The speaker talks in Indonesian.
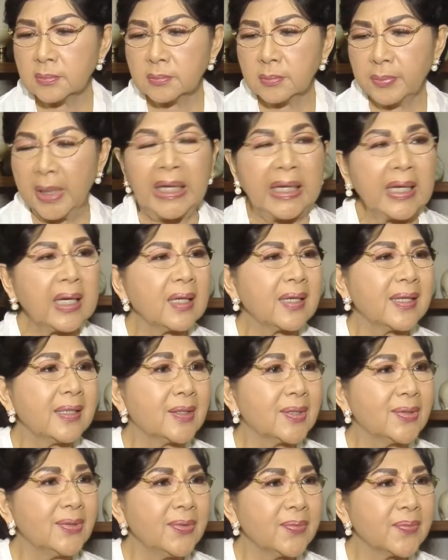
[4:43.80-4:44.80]
minder
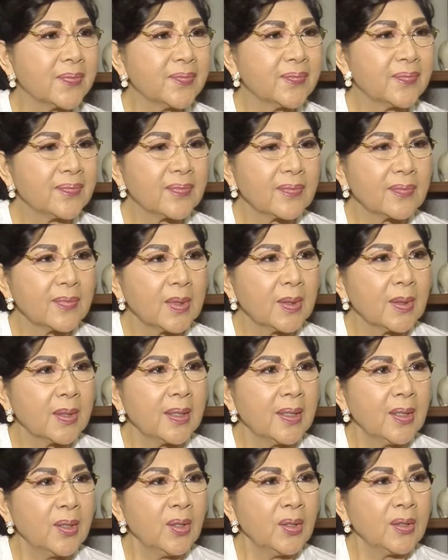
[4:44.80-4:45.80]
gitu.
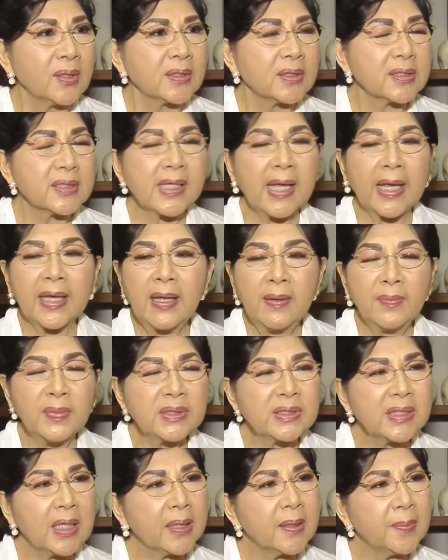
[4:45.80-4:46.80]
Saya
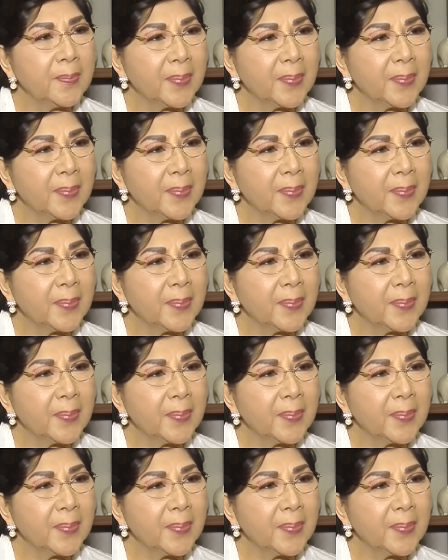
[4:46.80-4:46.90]
menjadi